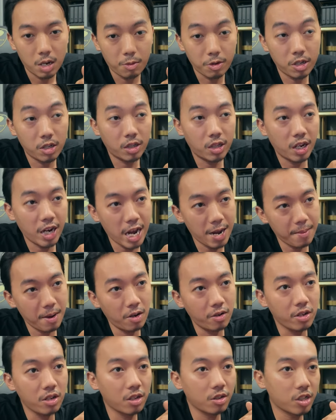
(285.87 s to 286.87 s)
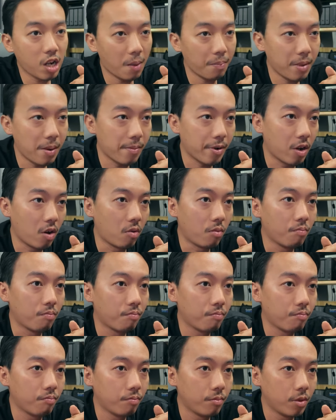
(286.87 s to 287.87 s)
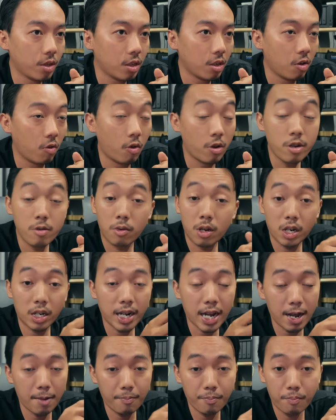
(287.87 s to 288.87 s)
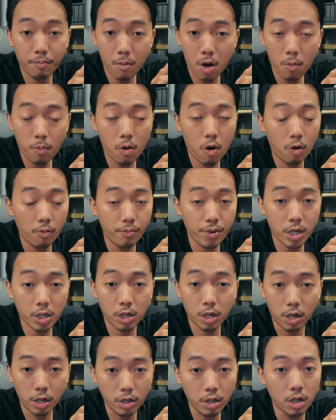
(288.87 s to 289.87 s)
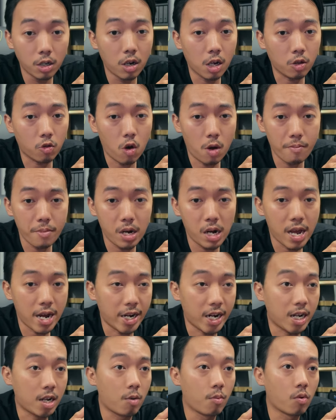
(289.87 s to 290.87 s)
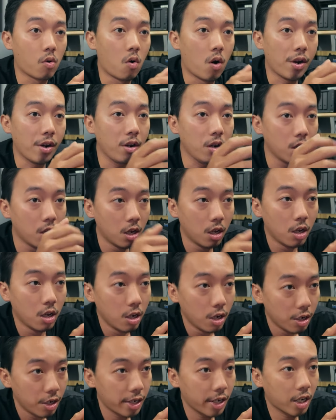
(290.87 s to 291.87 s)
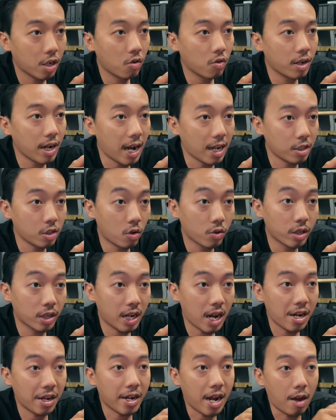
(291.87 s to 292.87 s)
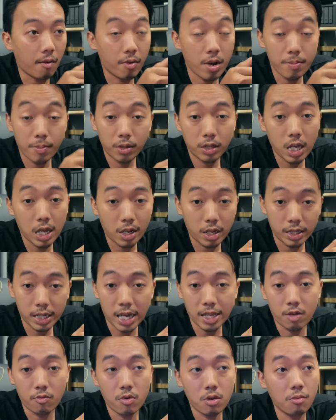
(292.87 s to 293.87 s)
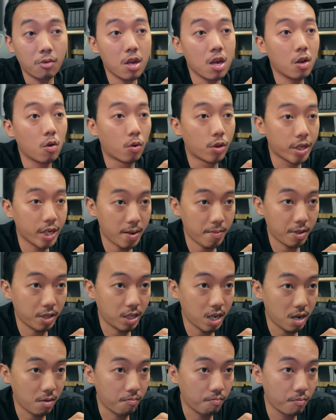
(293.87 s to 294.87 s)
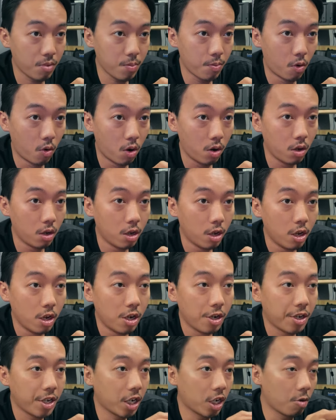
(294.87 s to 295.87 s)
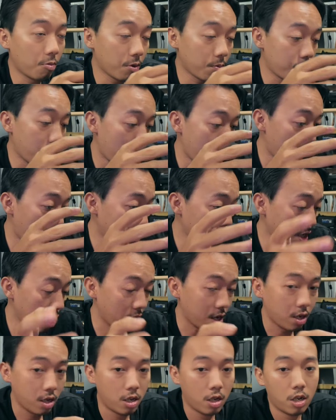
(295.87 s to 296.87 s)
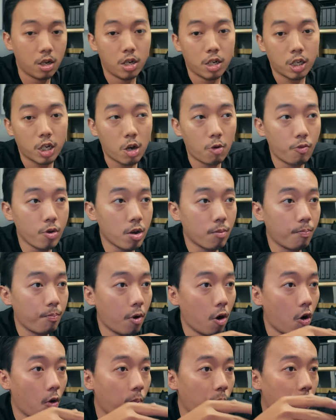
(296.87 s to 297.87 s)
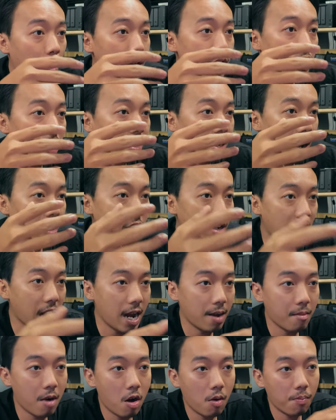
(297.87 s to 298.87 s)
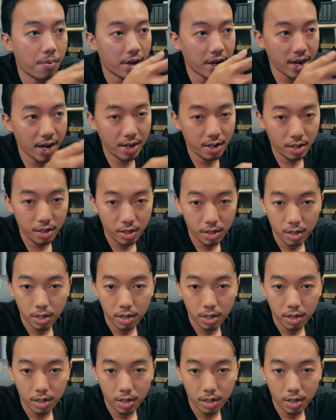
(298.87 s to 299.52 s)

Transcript: rồi dương lẹ mắc cái dương chọc đèm đồng của những kết hợp bom ôn thị trấn cứ toàn miền lệ là không khốn nên không ca cho tới can Dark Web nó tiền để sao để viên nghi khổ thế này mình tiền vì phố nên nó bị phốt mũi nữa cứ viên po pin để đói ca bọc ra